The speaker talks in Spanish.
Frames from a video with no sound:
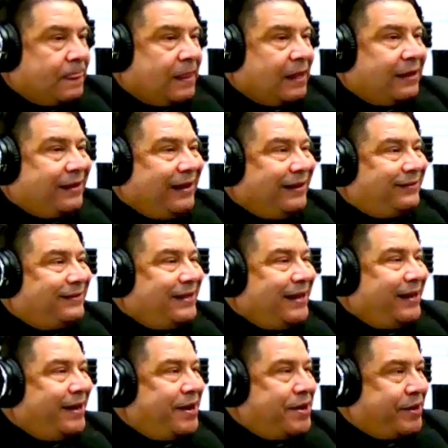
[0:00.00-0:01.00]
que
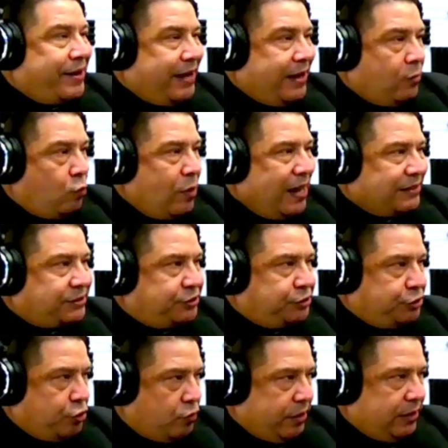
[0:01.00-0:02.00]
tienen
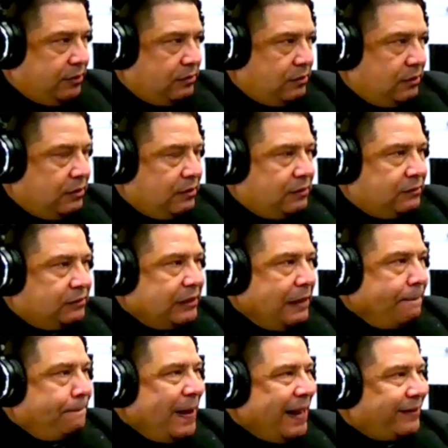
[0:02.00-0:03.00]
regulaciones de
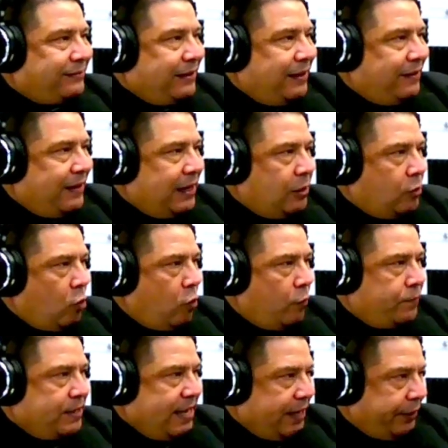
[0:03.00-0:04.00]
parte del
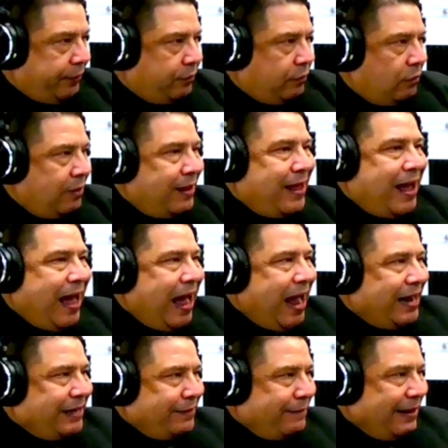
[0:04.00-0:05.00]
gobierno a
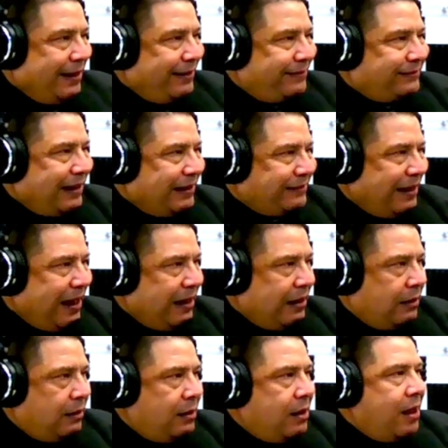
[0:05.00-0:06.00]
nivel estatal,